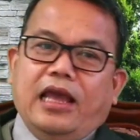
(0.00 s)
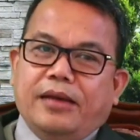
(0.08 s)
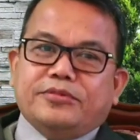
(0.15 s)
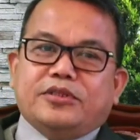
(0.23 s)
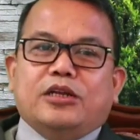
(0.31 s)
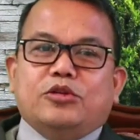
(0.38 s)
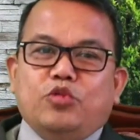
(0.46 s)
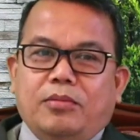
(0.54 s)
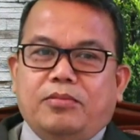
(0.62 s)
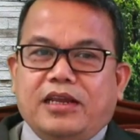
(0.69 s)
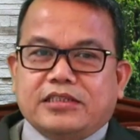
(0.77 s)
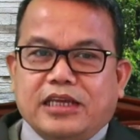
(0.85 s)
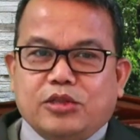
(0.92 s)
Amsal
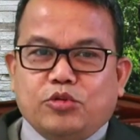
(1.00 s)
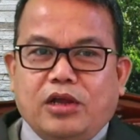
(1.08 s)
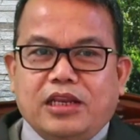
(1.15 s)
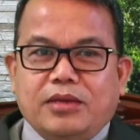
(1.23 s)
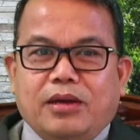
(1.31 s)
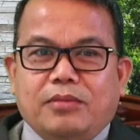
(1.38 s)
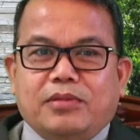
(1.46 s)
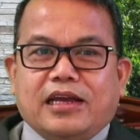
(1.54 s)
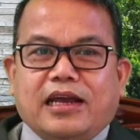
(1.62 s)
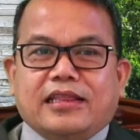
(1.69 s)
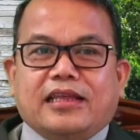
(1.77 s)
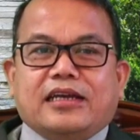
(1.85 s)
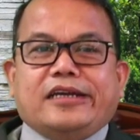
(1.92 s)
12 ayat 25
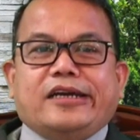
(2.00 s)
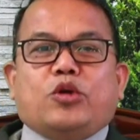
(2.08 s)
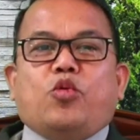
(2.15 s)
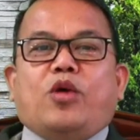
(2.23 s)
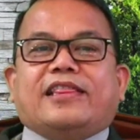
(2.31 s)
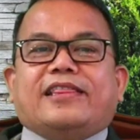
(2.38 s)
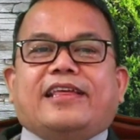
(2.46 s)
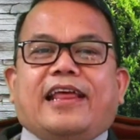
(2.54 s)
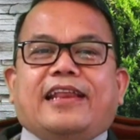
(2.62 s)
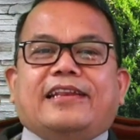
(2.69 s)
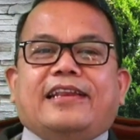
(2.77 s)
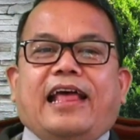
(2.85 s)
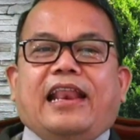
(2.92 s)
berkata,
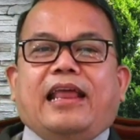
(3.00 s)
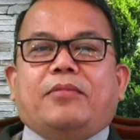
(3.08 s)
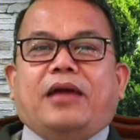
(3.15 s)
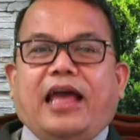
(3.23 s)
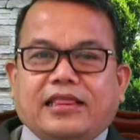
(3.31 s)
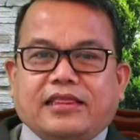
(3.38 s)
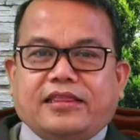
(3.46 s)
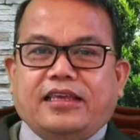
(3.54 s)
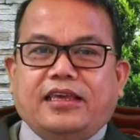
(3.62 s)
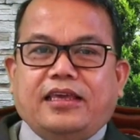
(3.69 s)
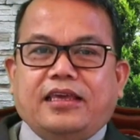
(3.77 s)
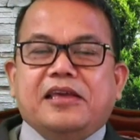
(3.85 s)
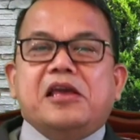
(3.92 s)
kekhawatiran dalam
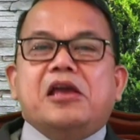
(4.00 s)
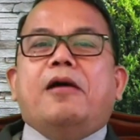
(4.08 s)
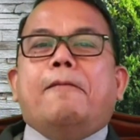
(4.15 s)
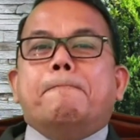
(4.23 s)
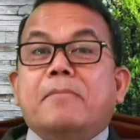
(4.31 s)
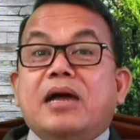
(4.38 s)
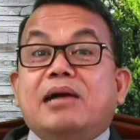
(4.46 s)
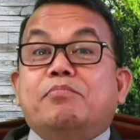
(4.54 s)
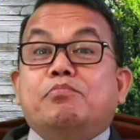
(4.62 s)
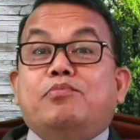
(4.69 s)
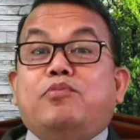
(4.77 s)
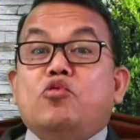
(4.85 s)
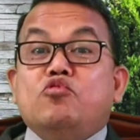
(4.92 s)
hati
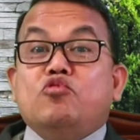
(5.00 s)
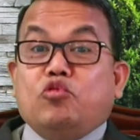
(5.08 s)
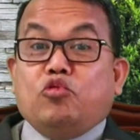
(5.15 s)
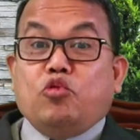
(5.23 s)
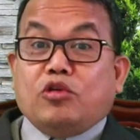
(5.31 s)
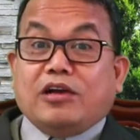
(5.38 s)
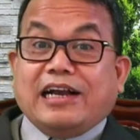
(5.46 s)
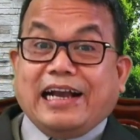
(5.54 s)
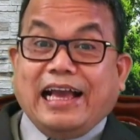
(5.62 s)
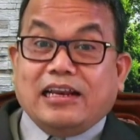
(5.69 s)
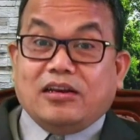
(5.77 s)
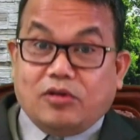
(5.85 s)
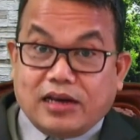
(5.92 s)

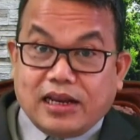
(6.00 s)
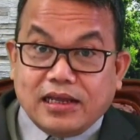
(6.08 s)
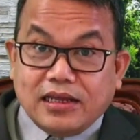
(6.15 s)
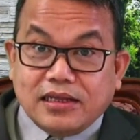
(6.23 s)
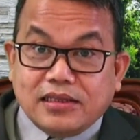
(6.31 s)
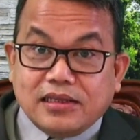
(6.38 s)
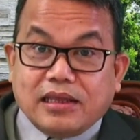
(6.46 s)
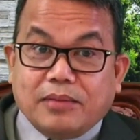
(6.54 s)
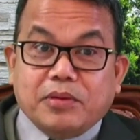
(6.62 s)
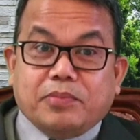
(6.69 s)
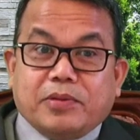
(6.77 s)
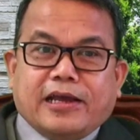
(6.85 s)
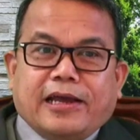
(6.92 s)
membungkukkan orang,
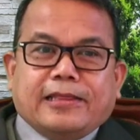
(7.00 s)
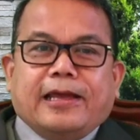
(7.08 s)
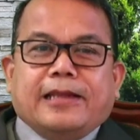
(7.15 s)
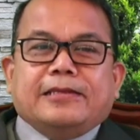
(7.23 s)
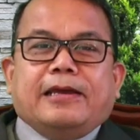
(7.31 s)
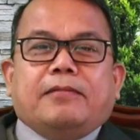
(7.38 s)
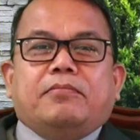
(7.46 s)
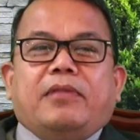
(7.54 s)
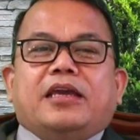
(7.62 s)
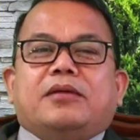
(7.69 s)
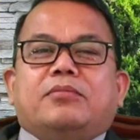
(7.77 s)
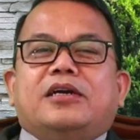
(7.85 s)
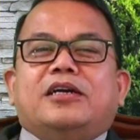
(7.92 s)
tetapi perkataan yang
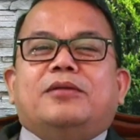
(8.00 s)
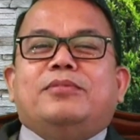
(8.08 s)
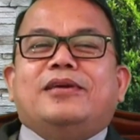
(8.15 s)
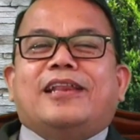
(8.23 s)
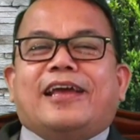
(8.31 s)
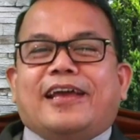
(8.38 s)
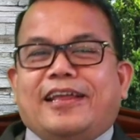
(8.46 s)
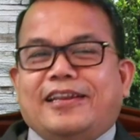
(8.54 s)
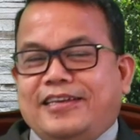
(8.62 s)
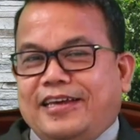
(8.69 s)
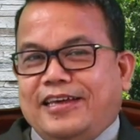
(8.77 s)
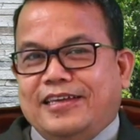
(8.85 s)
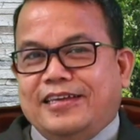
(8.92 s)
baik menggembirakan
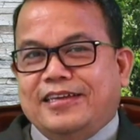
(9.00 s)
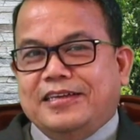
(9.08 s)
dia.